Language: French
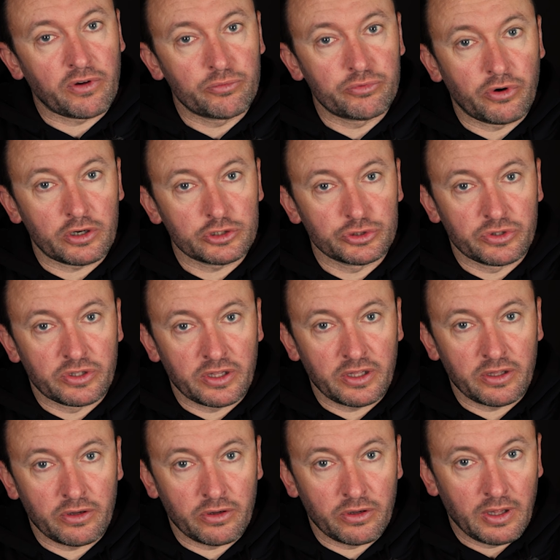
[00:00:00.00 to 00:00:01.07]
et on va pouvoir
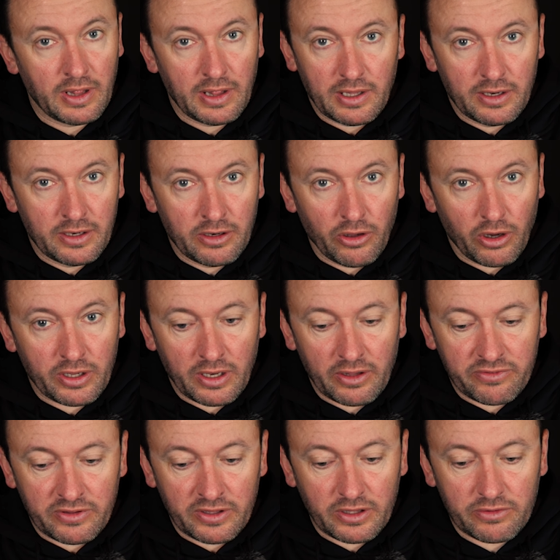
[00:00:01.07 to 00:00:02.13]
jeter les leurres
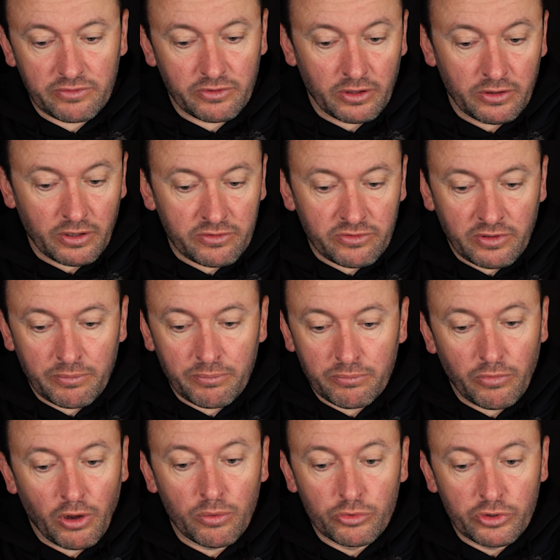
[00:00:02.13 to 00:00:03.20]
classiques. C'est-à-dire que c'est
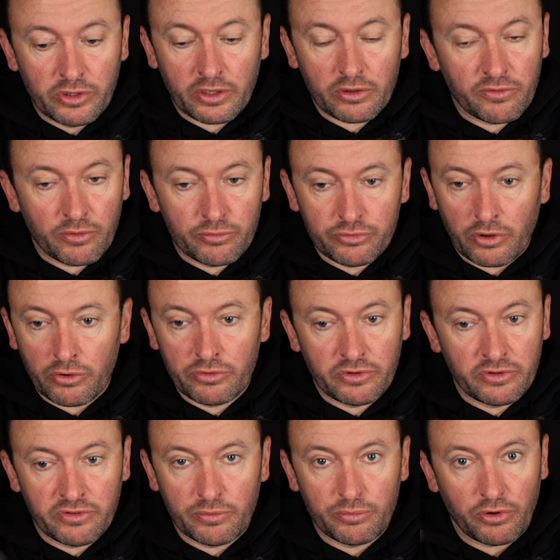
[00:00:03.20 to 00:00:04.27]
un moulinet qu'on va pouvoir
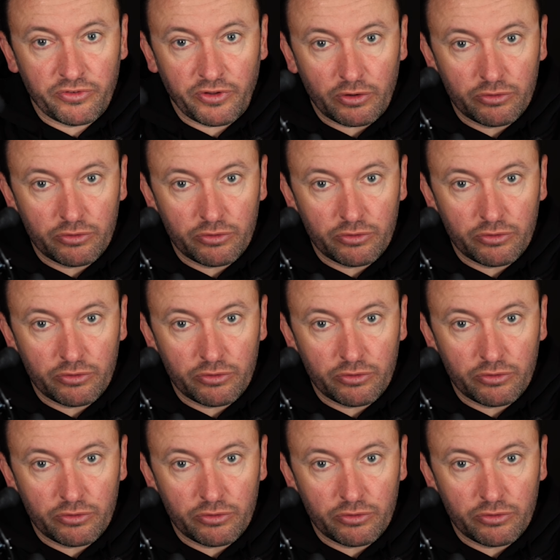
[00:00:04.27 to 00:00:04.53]
utiliser pour